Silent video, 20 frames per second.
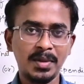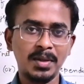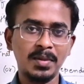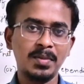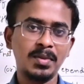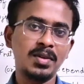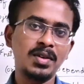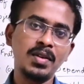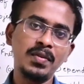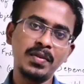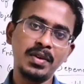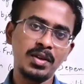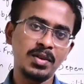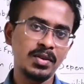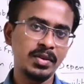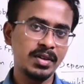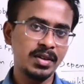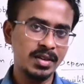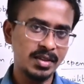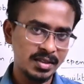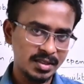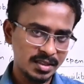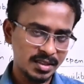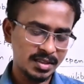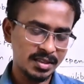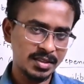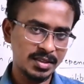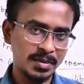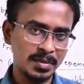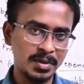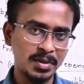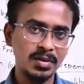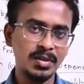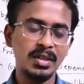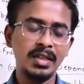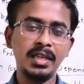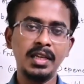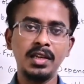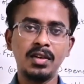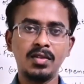பார்க்க போகிறோம்னா வி ஆர் கோயிங் டு டிஸ்கஸ்
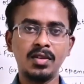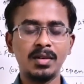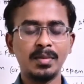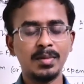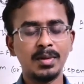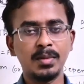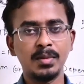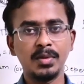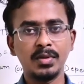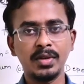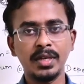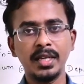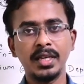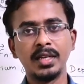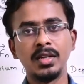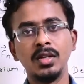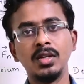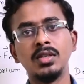அபவுட் ஈக்குலபுரம் ஓகே